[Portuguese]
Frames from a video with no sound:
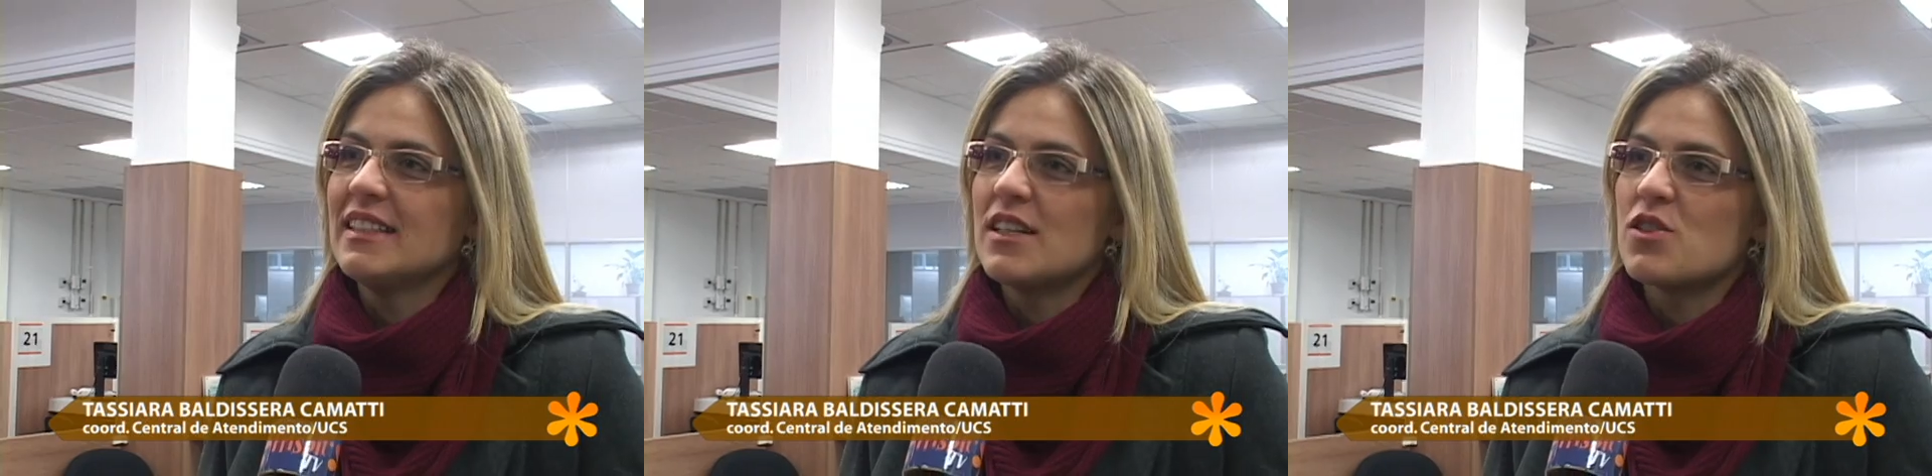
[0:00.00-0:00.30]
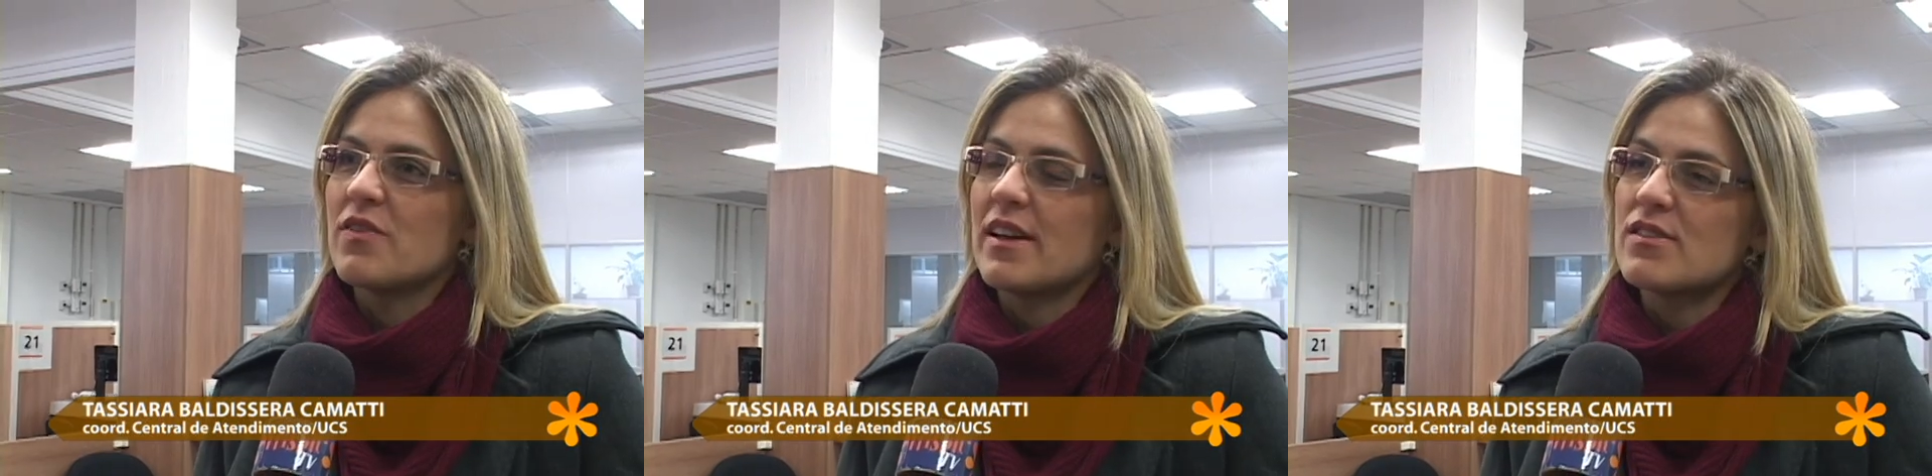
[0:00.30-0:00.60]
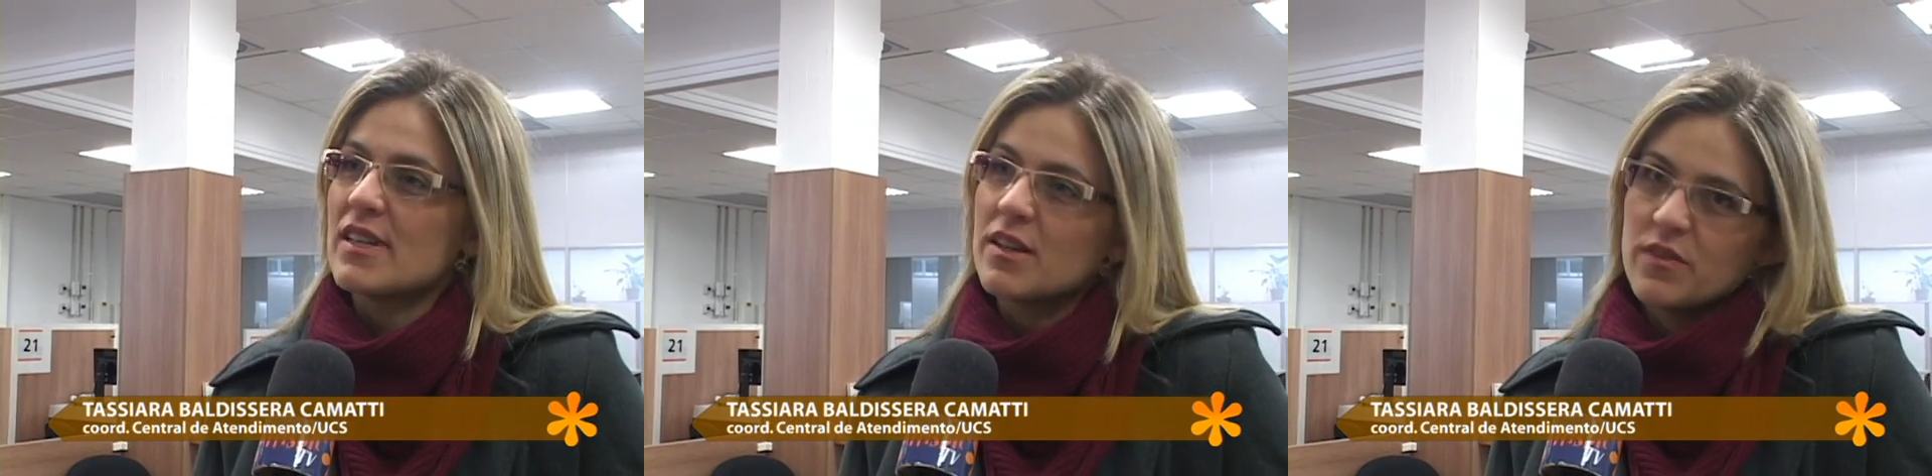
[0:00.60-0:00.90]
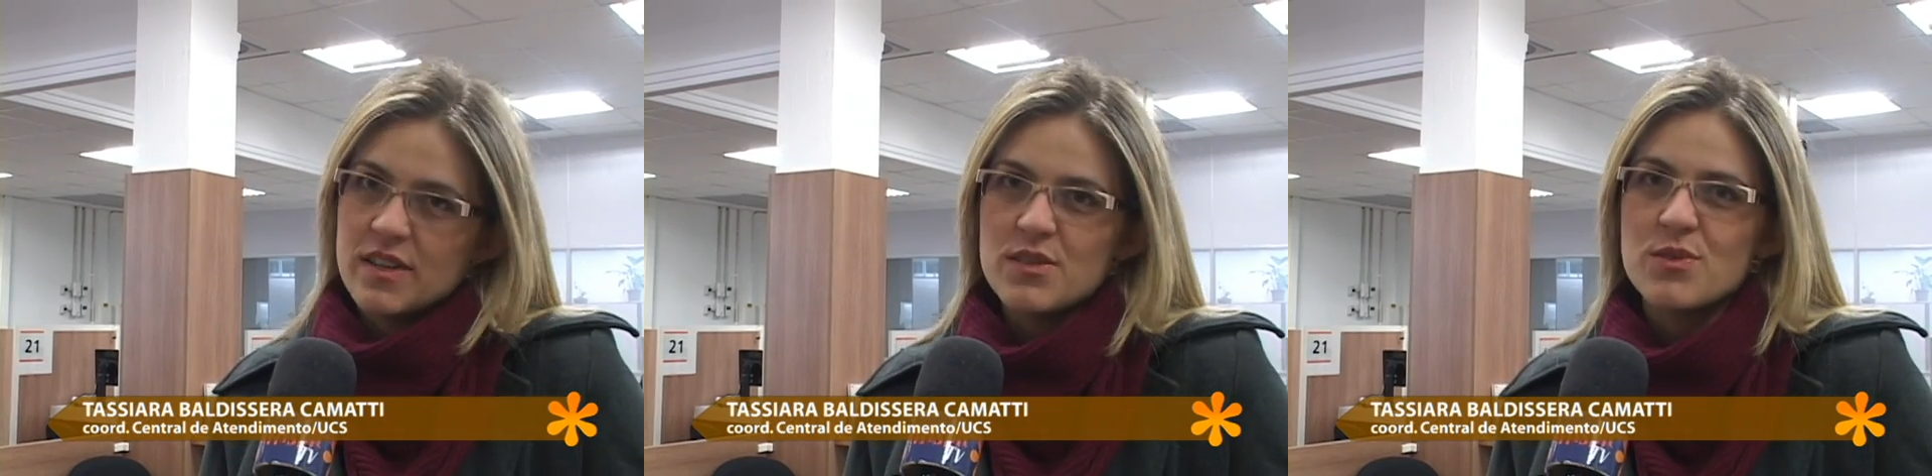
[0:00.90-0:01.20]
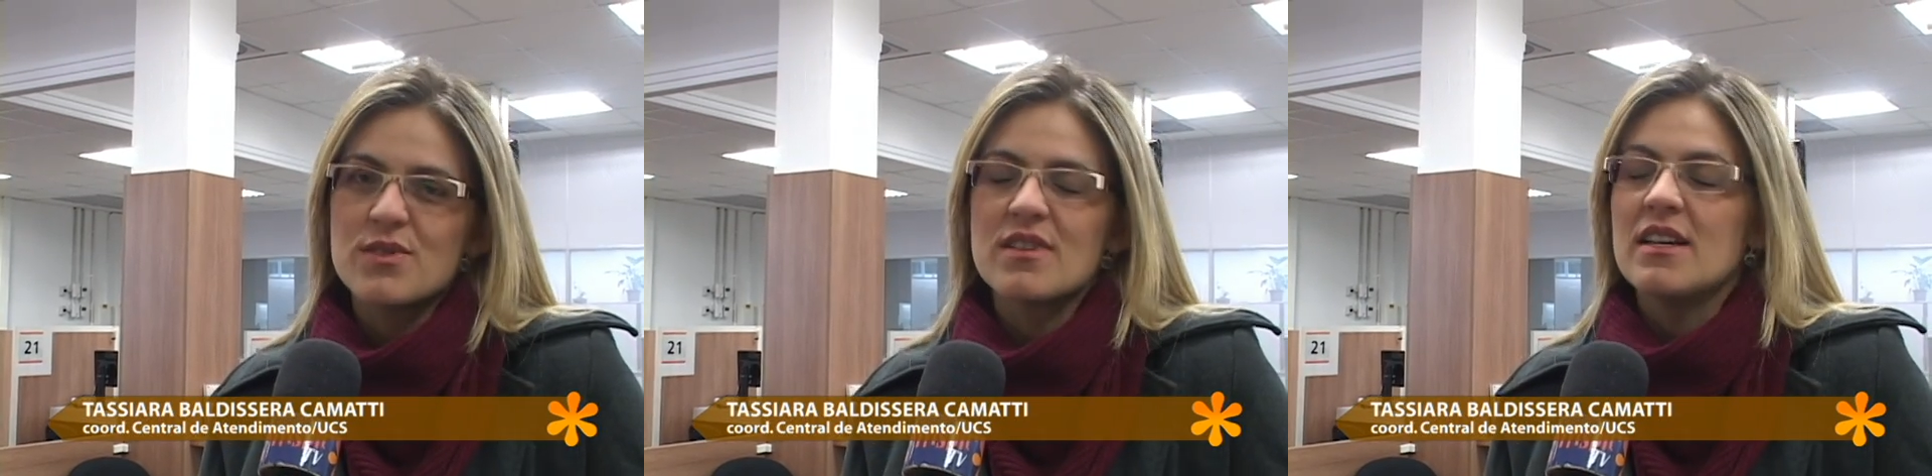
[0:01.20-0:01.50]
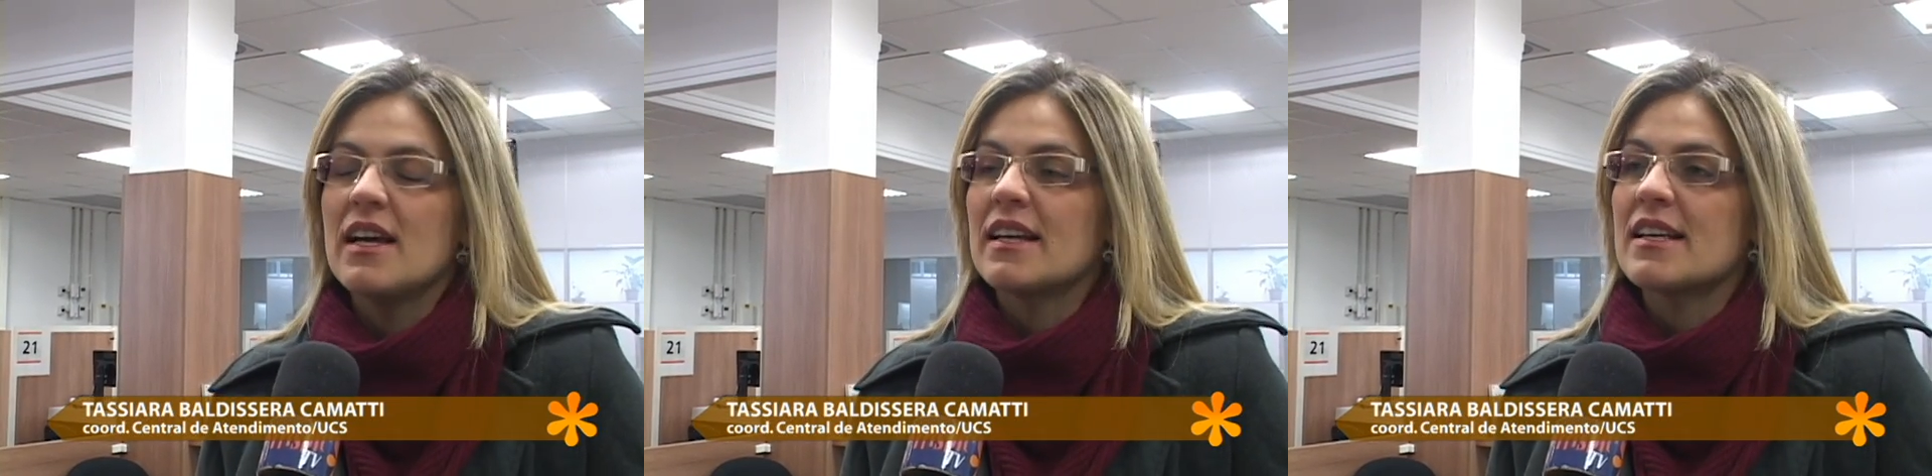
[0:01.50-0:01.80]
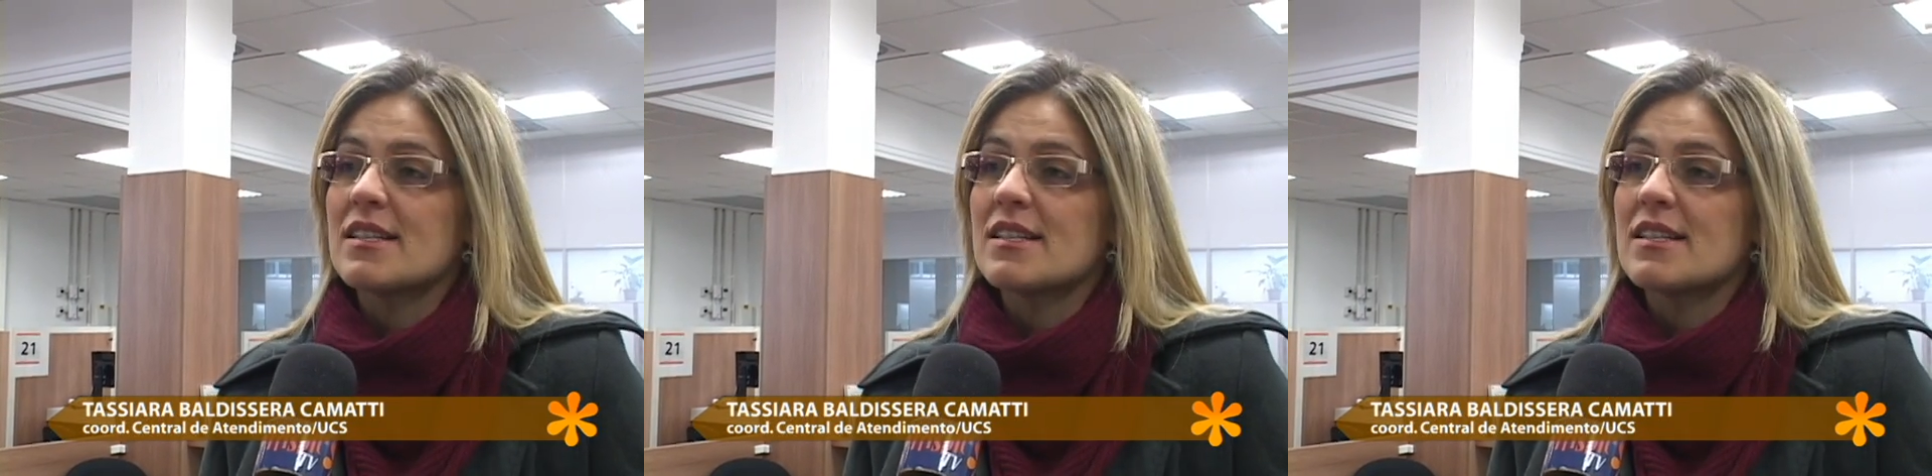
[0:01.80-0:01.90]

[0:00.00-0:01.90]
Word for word: diversos serviços que